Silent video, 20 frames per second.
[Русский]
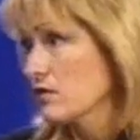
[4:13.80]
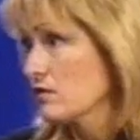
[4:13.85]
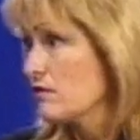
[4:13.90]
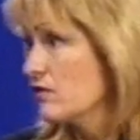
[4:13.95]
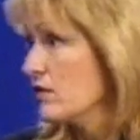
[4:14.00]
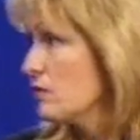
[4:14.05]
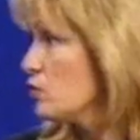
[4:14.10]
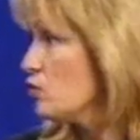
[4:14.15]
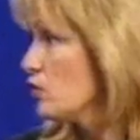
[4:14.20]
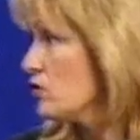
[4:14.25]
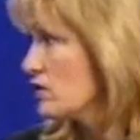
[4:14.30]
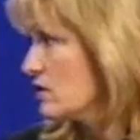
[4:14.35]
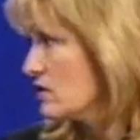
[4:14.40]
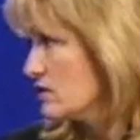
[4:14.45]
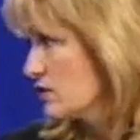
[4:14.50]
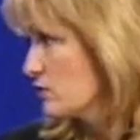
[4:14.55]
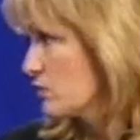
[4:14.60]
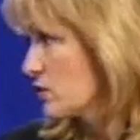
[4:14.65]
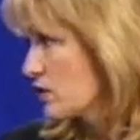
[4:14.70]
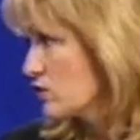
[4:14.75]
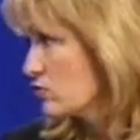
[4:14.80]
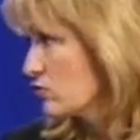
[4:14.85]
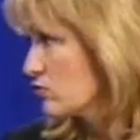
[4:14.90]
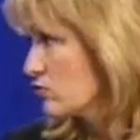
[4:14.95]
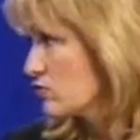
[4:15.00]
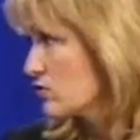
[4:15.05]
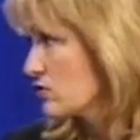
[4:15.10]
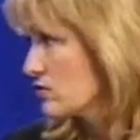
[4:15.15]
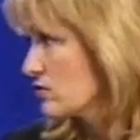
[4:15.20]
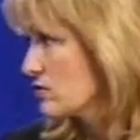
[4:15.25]
временной отрезок прошел
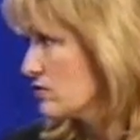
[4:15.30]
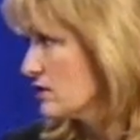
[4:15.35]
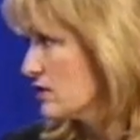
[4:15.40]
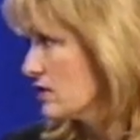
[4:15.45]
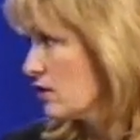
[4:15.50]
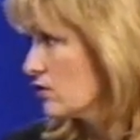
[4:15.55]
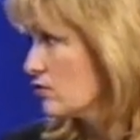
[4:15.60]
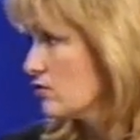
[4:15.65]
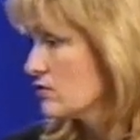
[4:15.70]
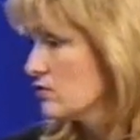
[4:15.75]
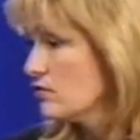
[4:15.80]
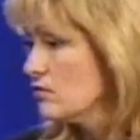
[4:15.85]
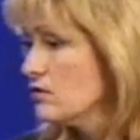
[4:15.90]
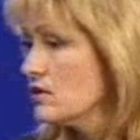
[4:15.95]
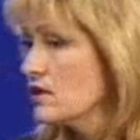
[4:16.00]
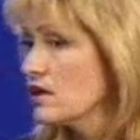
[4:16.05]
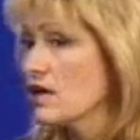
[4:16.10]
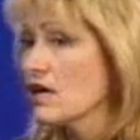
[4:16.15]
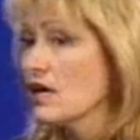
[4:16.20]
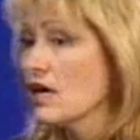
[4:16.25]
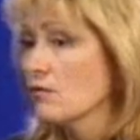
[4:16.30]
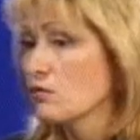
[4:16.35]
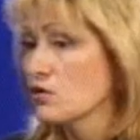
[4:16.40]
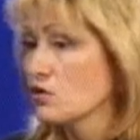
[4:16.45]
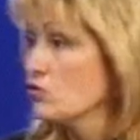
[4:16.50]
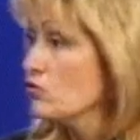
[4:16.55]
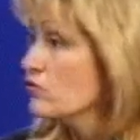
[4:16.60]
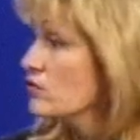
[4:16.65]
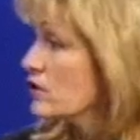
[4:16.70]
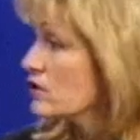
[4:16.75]
уж не такой долгий,
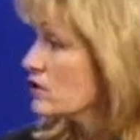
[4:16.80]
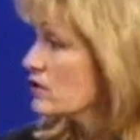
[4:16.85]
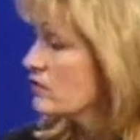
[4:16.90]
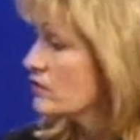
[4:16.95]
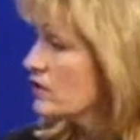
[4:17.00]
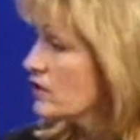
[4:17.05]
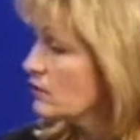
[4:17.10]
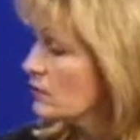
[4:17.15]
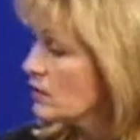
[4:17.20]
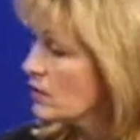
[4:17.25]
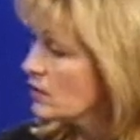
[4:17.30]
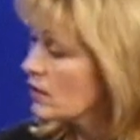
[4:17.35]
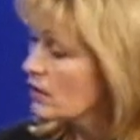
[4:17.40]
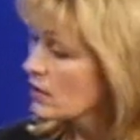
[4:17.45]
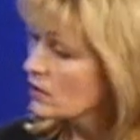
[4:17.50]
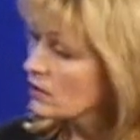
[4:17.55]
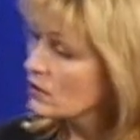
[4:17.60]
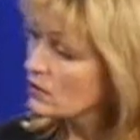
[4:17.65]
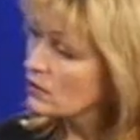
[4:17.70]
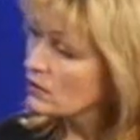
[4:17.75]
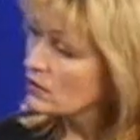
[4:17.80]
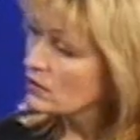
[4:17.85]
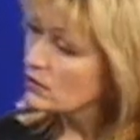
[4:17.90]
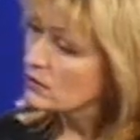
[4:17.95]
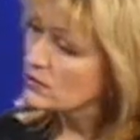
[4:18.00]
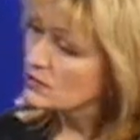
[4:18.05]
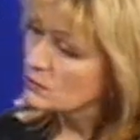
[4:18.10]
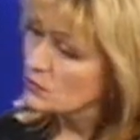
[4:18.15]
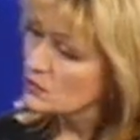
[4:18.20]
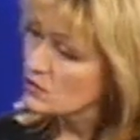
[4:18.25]
почему в наше время
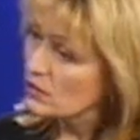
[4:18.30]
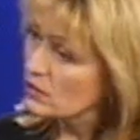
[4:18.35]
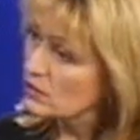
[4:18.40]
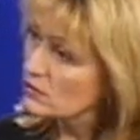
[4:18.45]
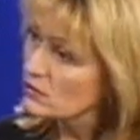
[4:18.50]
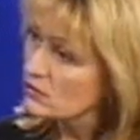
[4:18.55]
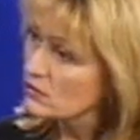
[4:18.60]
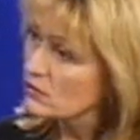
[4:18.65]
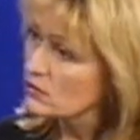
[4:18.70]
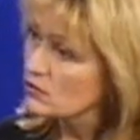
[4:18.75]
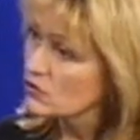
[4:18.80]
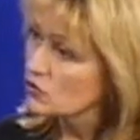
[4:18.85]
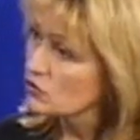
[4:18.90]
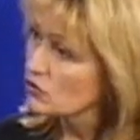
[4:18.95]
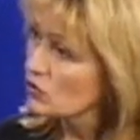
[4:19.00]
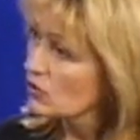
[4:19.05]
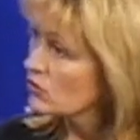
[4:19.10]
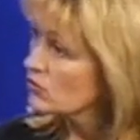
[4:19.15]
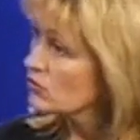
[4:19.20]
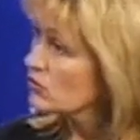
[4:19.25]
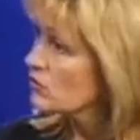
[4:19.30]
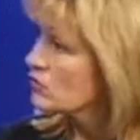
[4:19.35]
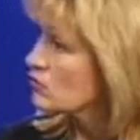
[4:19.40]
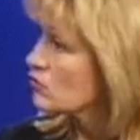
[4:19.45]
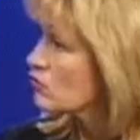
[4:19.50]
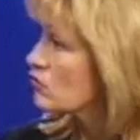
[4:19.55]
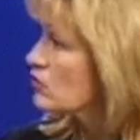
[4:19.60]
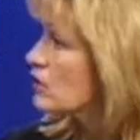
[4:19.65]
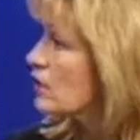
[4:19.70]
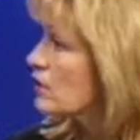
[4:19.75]
э, специалисты считают
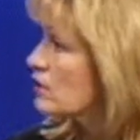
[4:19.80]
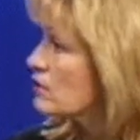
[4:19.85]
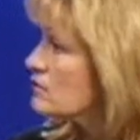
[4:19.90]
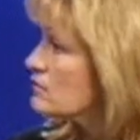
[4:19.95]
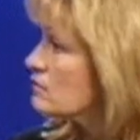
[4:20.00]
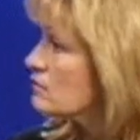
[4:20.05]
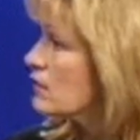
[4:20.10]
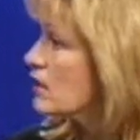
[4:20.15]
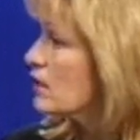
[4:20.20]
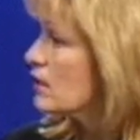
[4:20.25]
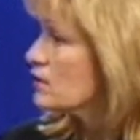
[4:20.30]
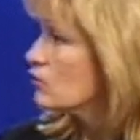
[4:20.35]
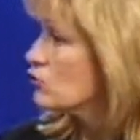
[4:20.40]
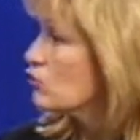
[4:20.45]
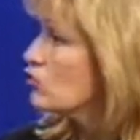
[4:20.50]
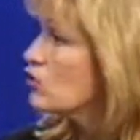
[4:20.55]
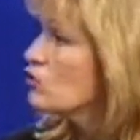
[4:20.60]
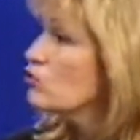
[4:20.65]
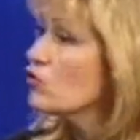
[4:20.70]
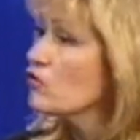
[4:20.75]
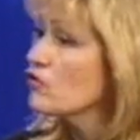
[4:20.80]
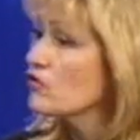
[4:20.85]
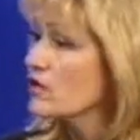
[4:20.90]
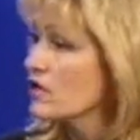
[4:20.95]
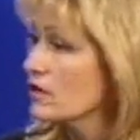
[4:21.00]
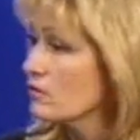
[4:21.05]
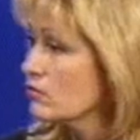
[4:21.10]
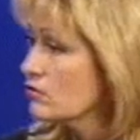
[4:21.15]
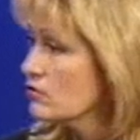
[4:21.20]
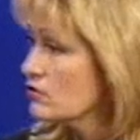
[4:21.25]
трудоголизм, такую любовь к
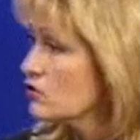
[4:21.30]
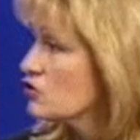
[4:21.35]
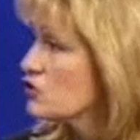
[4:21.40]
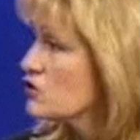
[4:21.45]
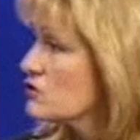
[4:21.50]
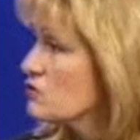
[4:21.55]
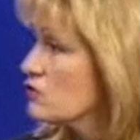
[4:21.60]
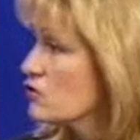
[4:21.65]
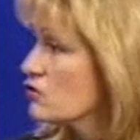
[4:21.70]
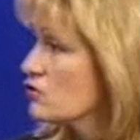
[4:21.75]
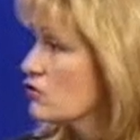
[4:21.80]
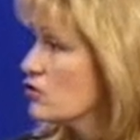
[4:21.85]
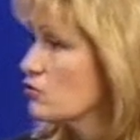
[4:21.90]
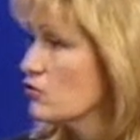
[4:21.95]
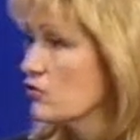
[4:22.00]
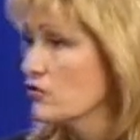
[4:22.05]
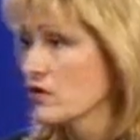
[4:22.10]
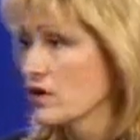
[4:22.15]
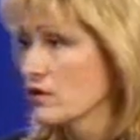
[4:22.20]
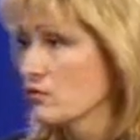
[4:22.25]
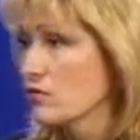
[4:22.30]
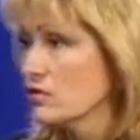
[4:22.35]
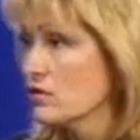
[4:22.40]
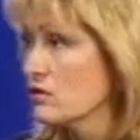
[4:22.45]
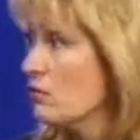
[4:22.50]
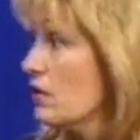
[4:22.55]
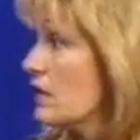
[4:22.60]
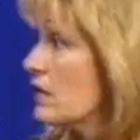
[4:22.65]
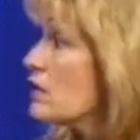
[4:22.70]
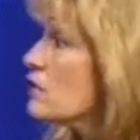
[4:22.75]
работе, чрезмерную любовь к
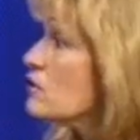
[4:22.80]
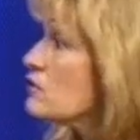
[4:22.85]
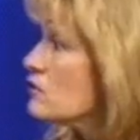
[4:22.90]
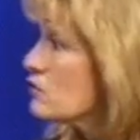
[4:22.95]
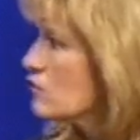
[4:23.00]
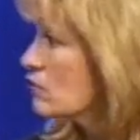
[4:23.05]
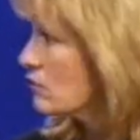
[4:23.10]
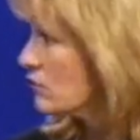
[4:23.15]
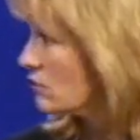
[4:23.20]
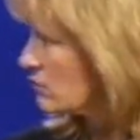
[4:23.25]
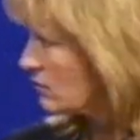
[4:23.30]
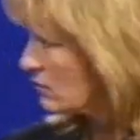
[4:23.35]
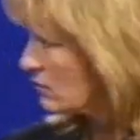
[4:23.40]
работе болезнью?